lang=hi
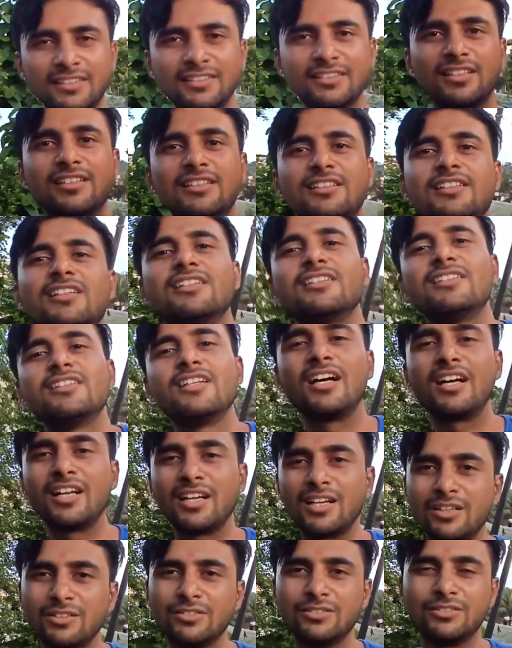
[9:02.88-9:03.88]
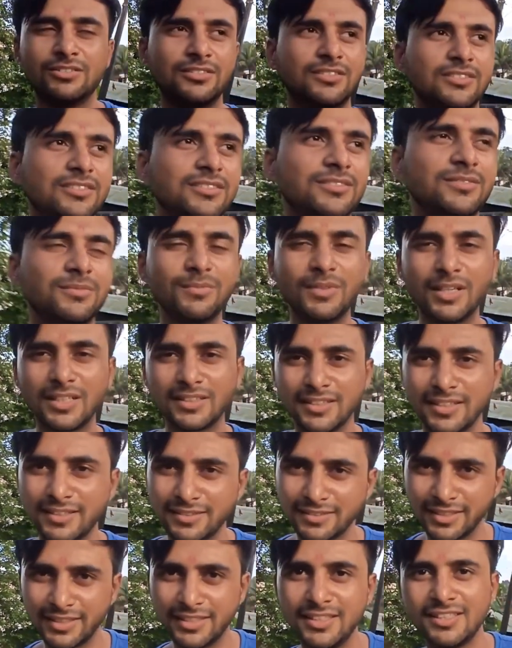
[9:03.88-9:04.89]
से चलते चलते जा रहा हूँ बस
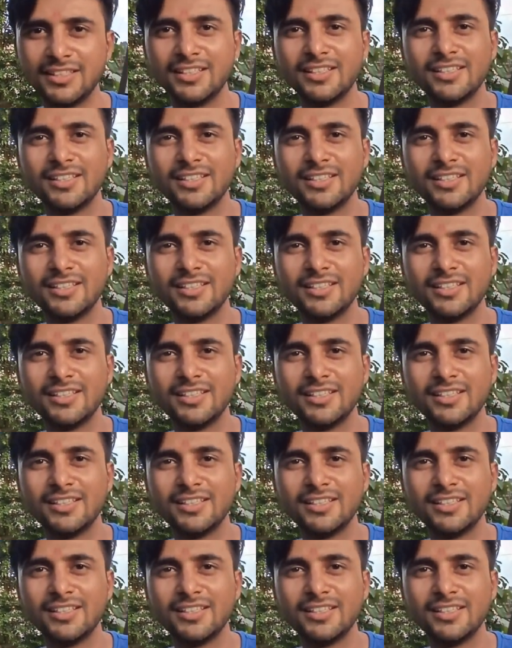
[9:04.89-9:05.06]
ऐसे ही